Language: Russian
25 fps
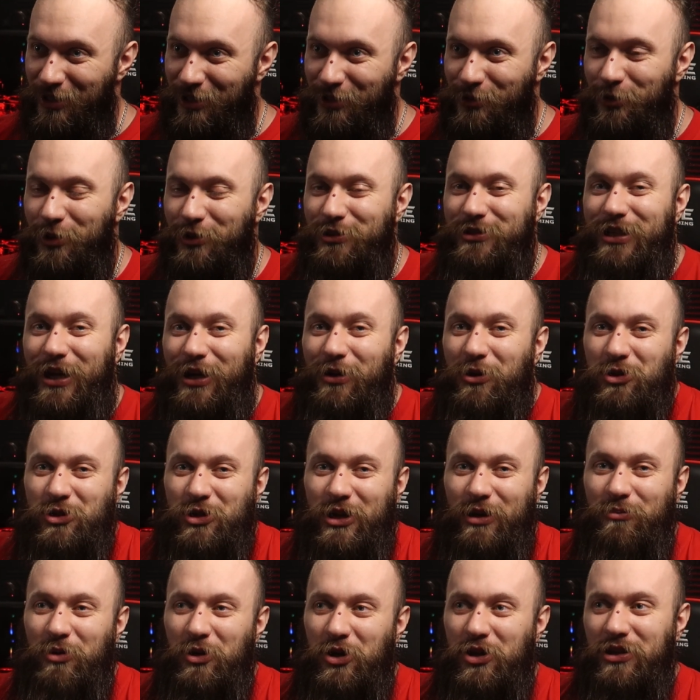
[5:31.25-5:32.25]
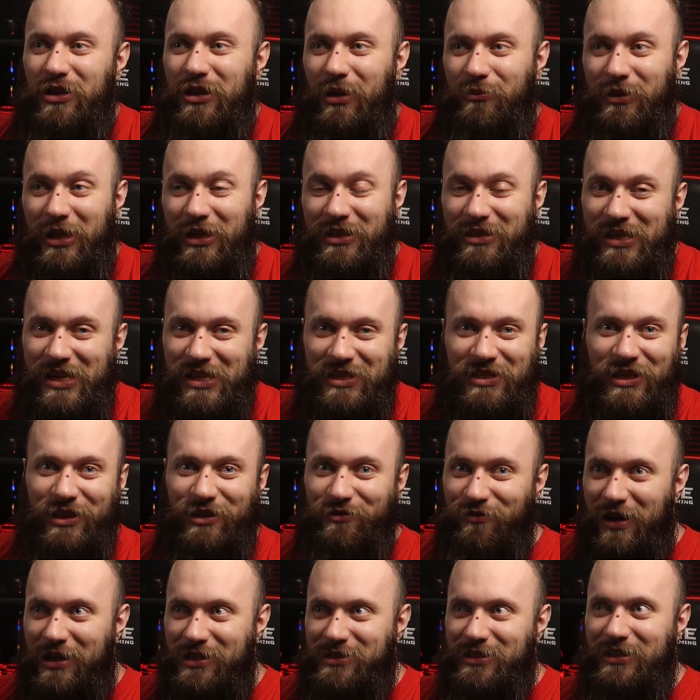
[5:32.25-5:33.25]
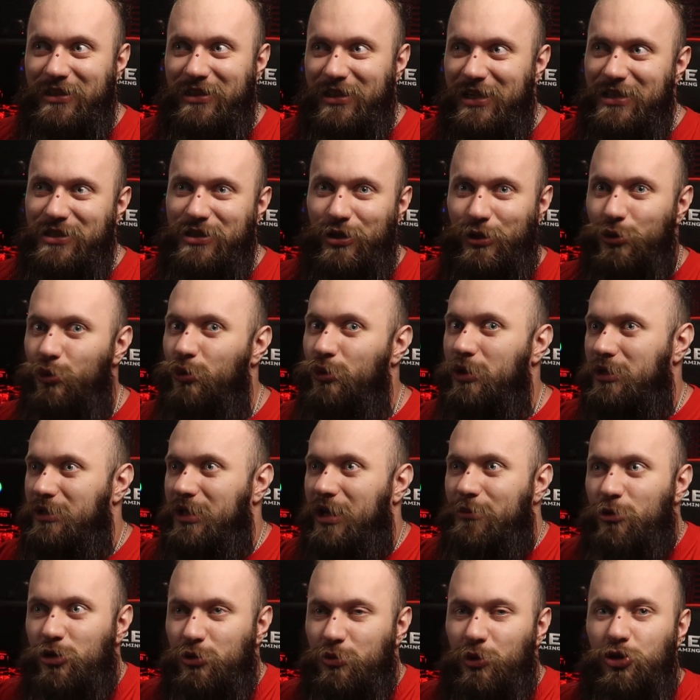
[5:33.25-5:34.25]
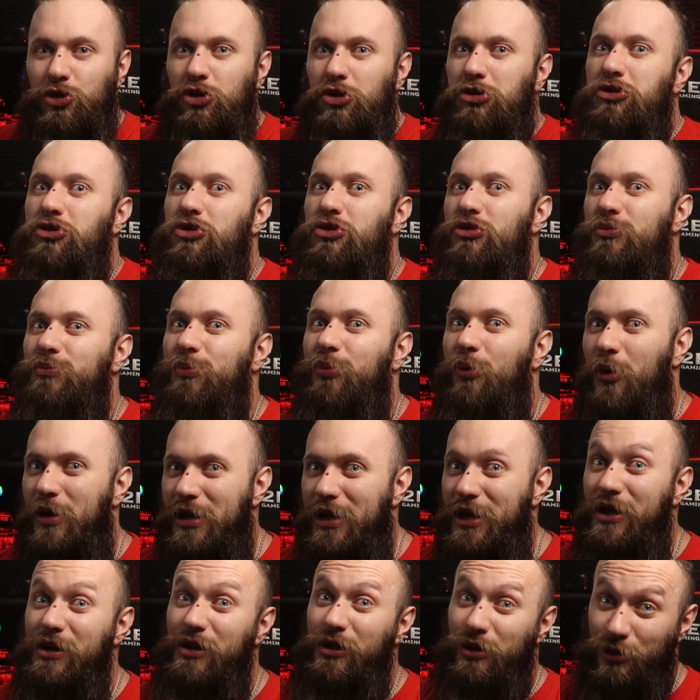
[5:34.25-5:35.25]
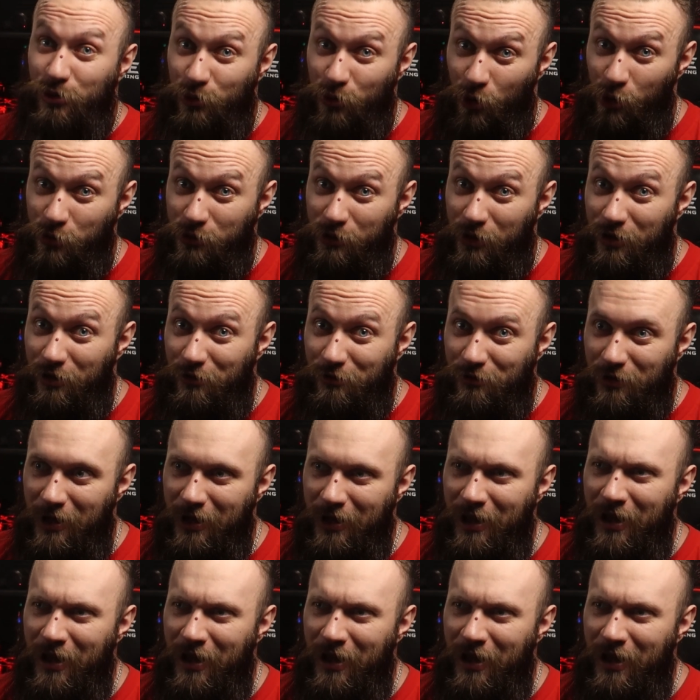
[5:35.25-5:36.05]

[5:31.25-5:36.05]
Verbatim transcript: Но это дороже обычно там на 10, 20, 30, ну иногда может быть чуть-чуть более долларов.